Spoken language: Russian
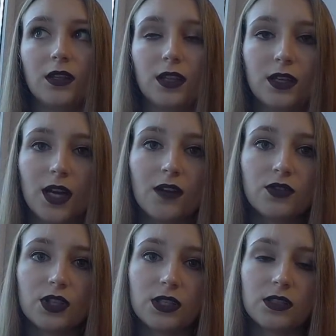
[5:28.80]

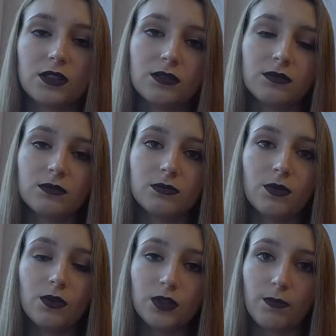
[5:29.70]
наигравшись,
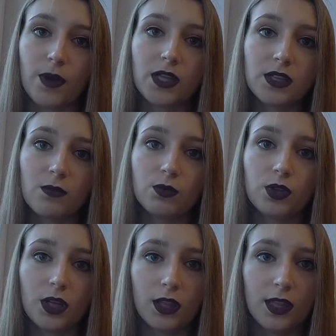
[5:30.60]
могут опять
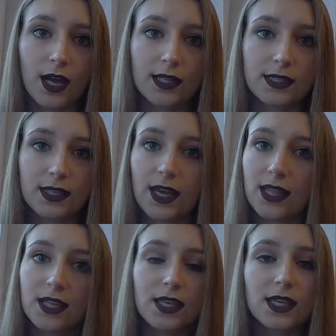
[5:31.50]
кому-то отдать. И
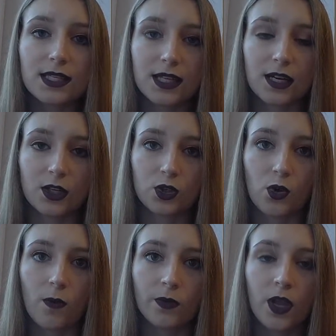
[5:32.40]
это не есть
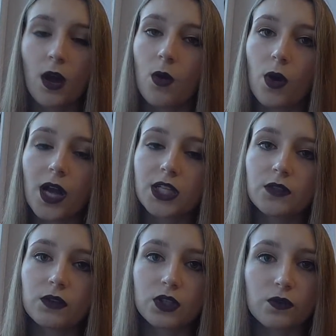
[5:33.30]
хорошо. У
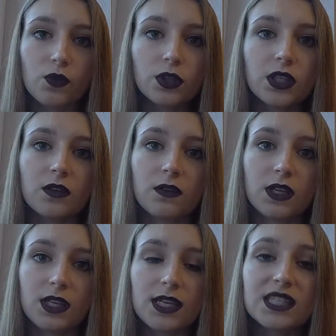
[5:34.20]
каждого животного
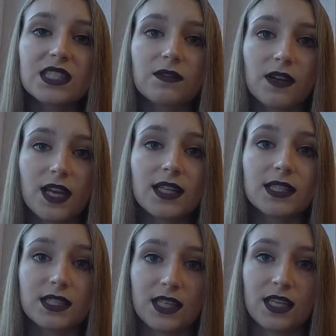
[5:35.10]
есть своя
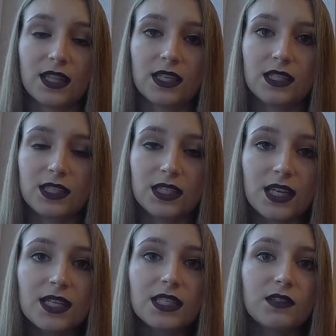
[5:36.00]
ценность,
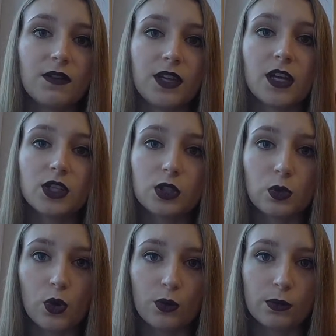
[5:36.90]
есть своя
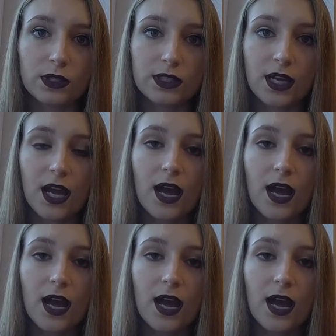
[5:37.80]
стоимость.